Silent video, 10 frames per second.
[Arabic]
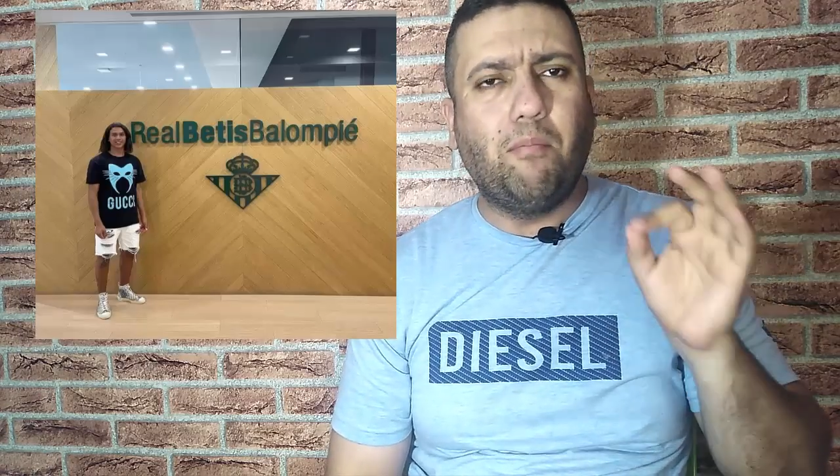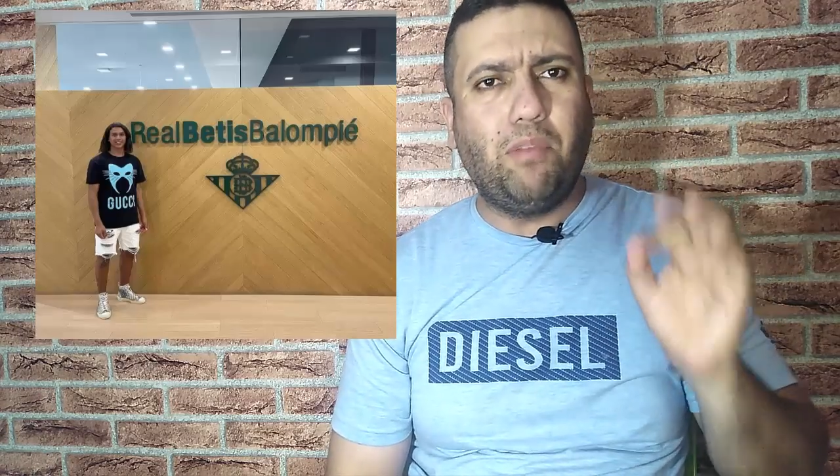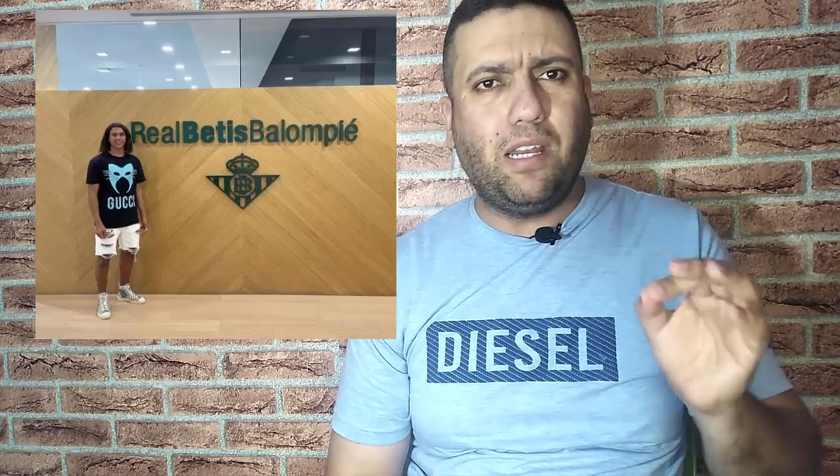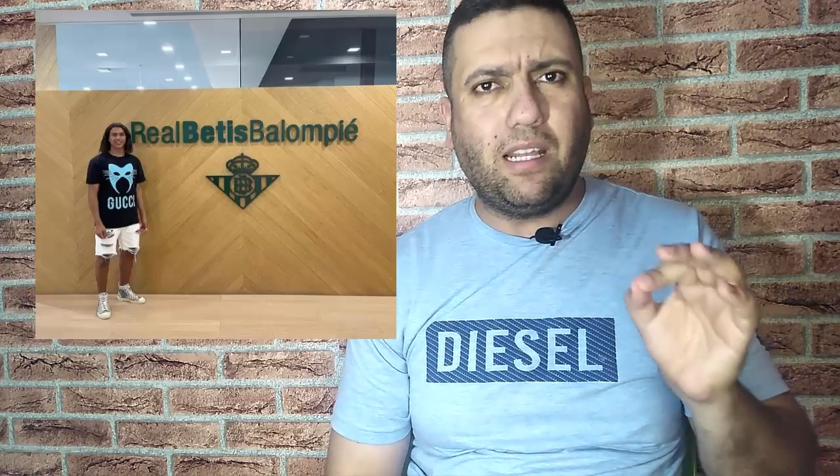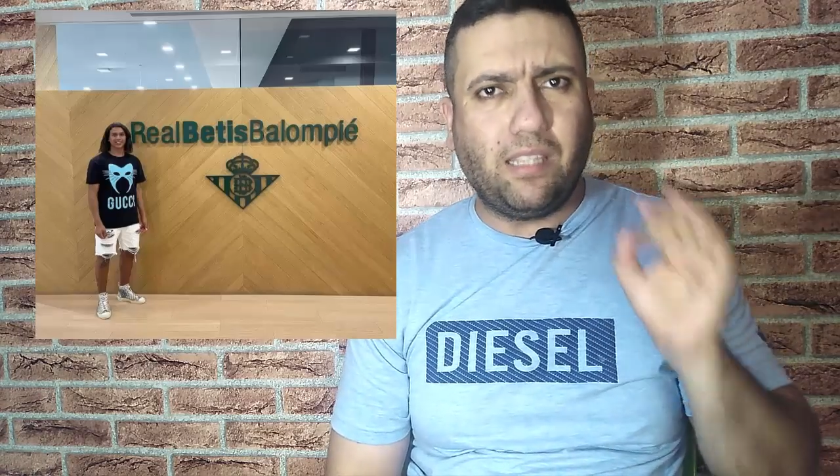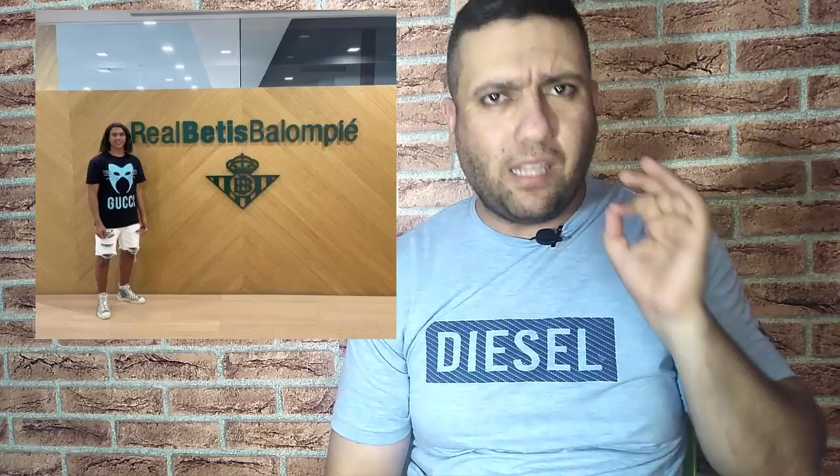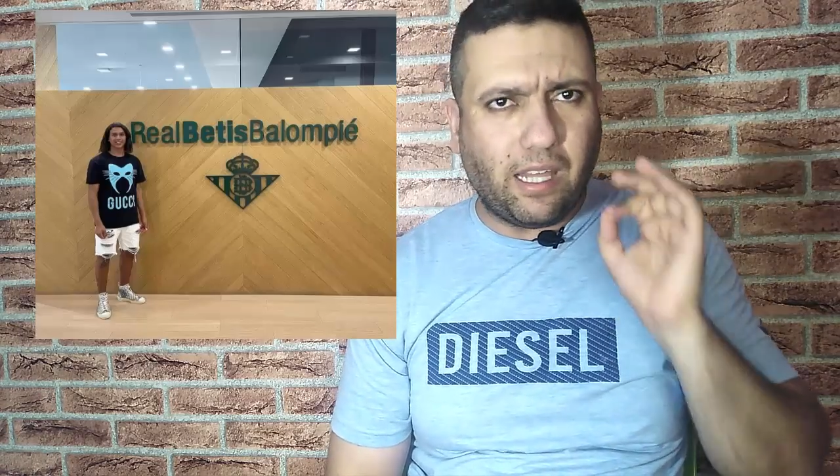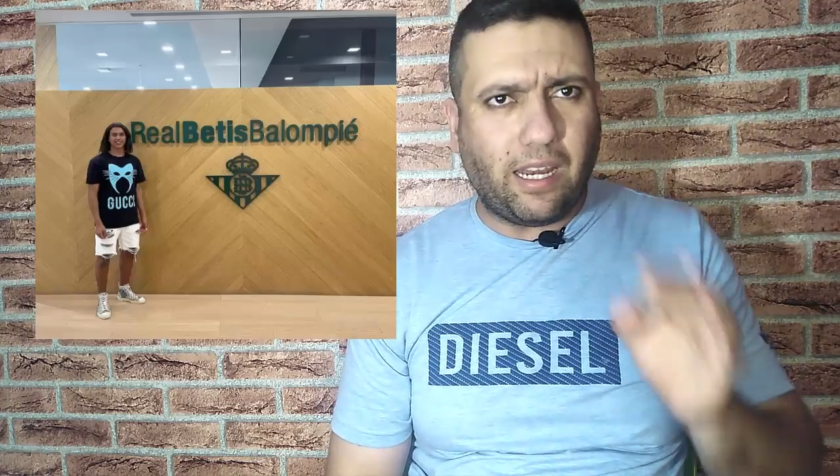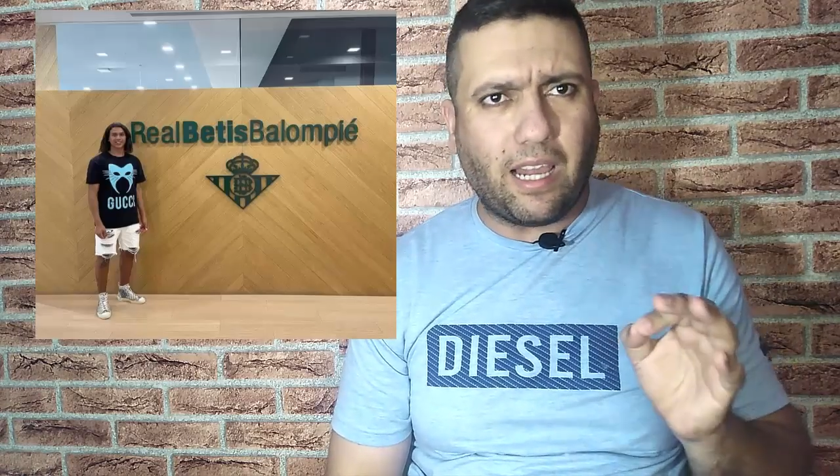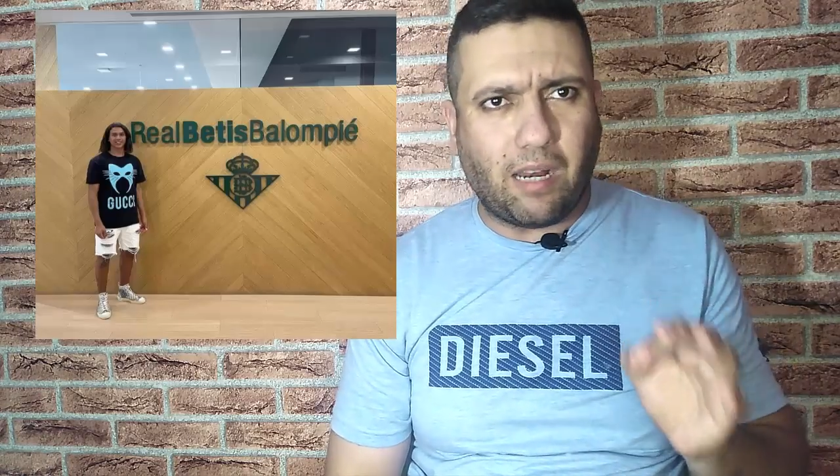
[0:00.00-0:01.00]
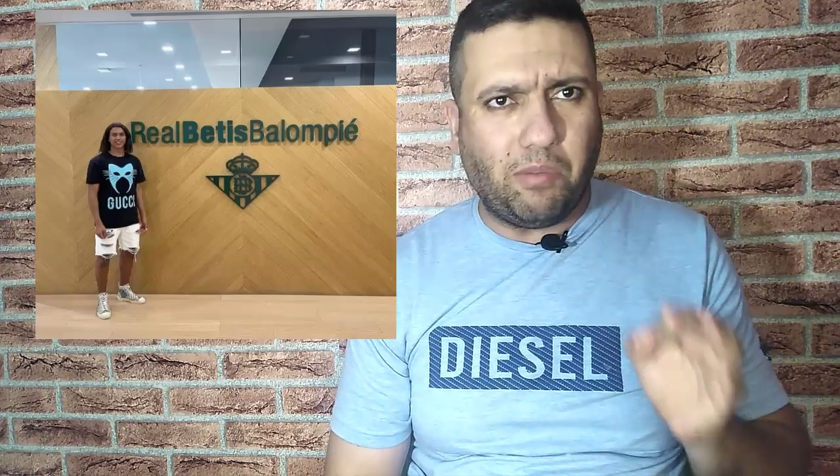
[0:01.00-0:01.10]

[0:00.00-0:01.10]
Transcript: بنادي ريال